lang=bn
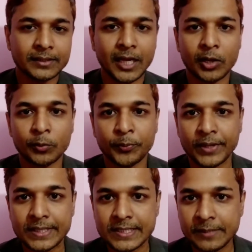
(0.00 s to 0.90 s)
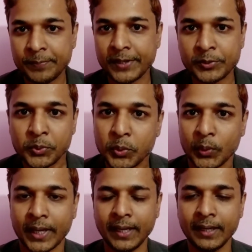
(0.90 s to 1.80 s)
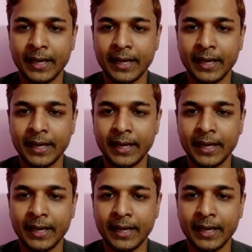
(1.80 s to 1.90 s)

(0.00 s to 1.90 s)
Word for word: তার উপরে ডিপেন্ড করে